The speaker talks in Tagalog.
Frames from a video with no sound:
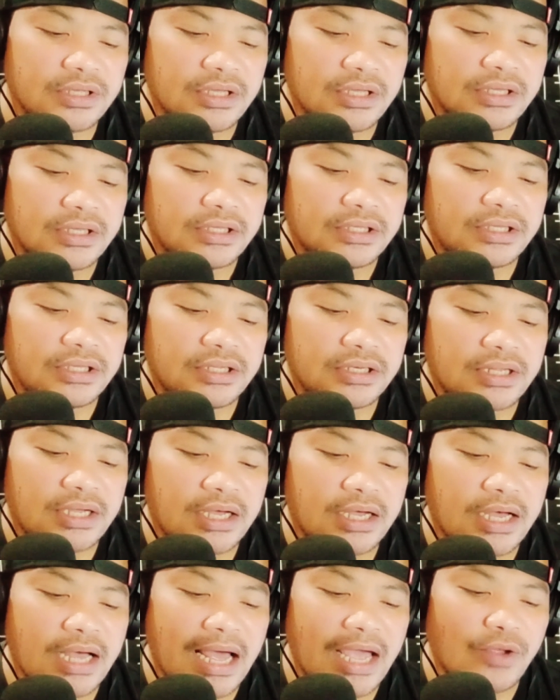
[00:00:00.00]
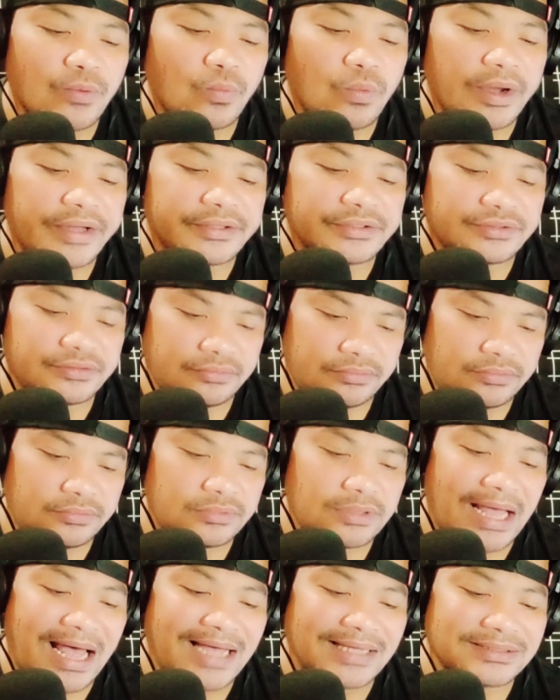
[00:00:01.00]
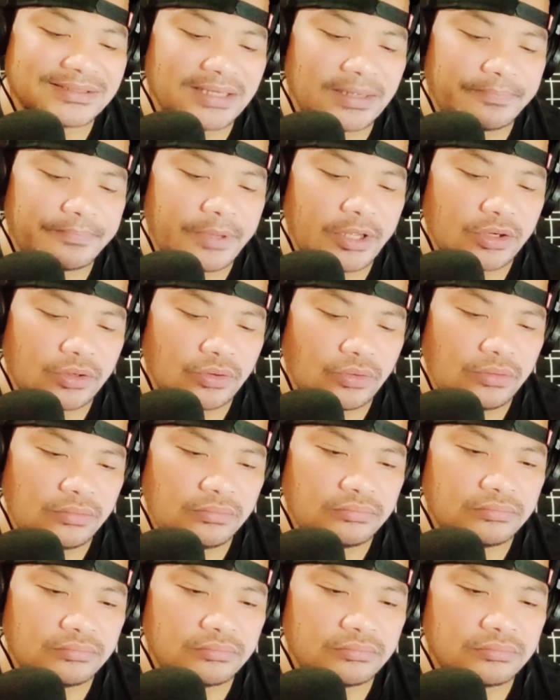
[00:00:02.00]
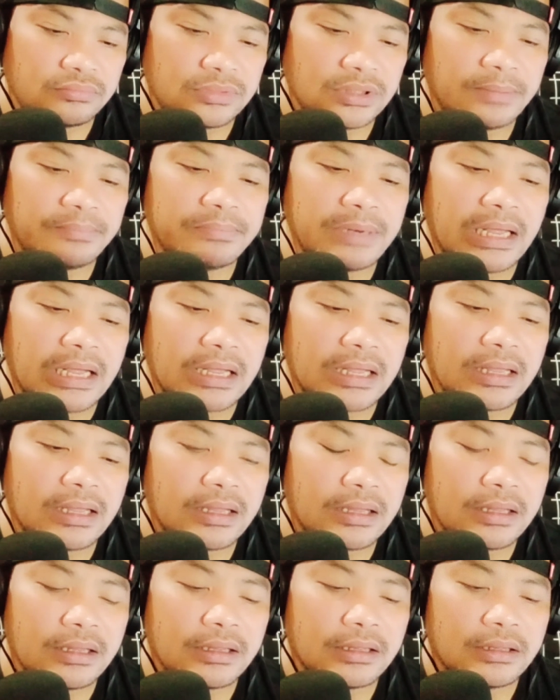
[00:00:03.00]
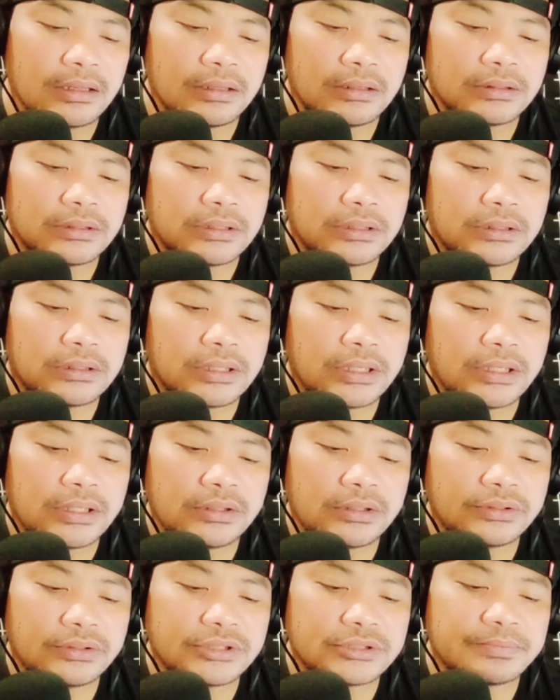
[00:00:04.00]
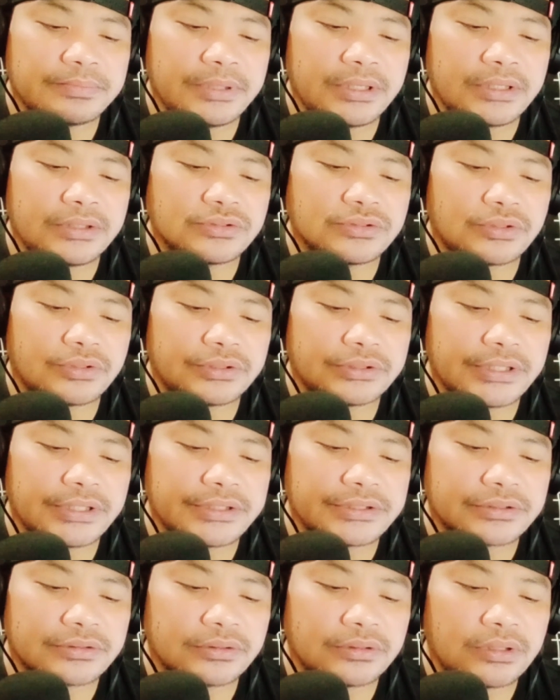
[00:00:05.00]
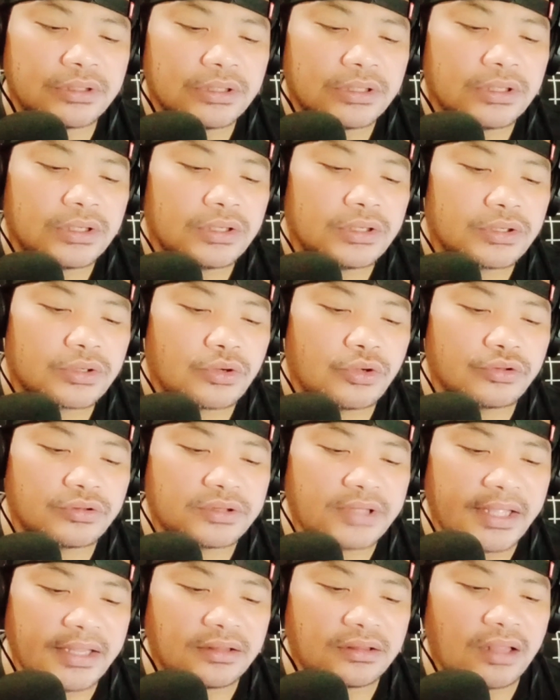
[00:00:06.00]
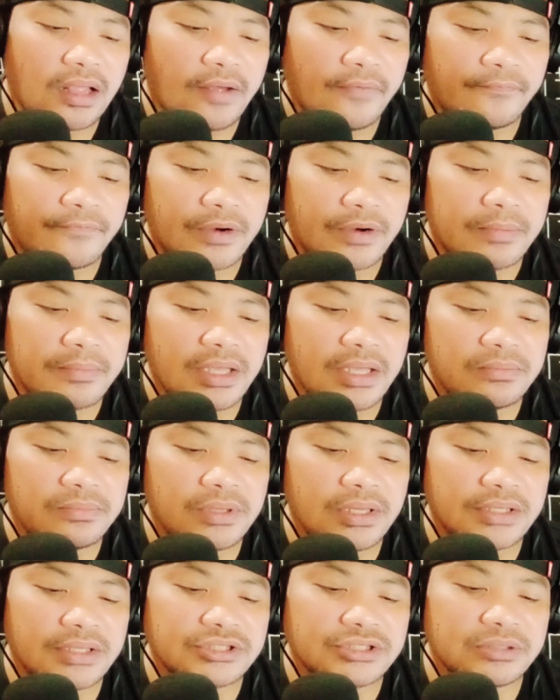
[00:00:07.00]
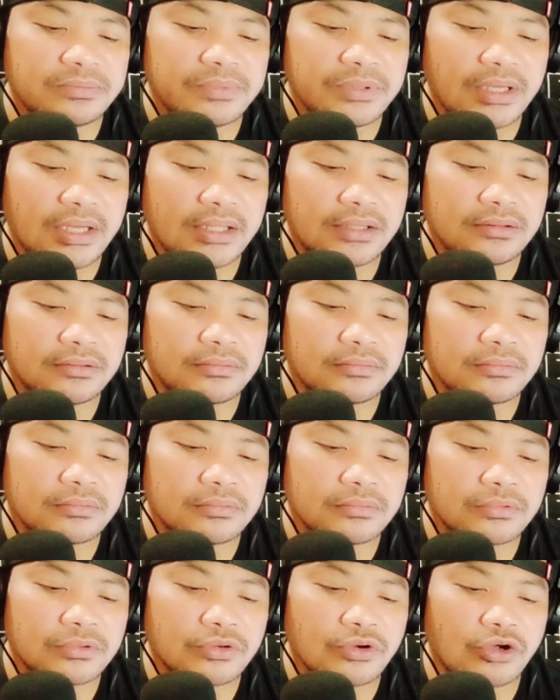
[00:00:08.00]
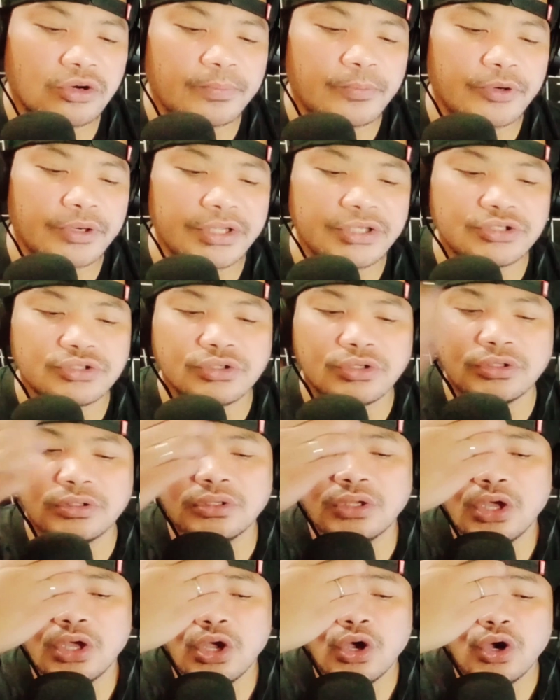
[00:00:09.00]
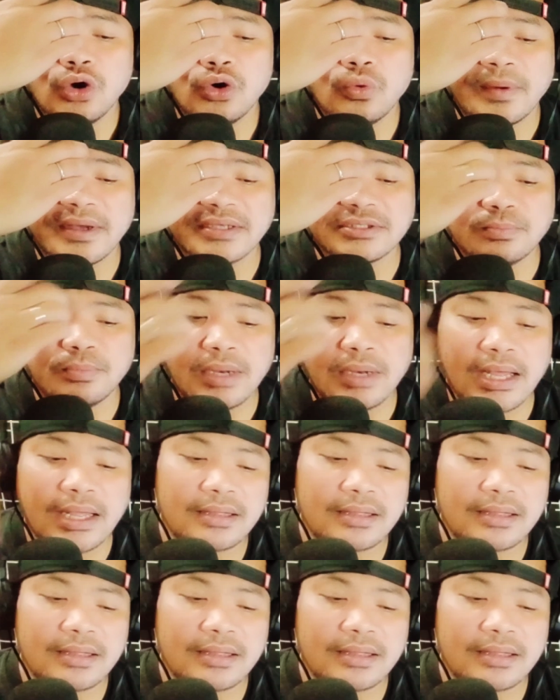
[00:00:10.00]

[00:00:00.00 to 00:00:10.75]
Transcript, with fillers: in uh, I Want Asa pero na black. Ano this video contents content from ABS-CBN Corporation who was black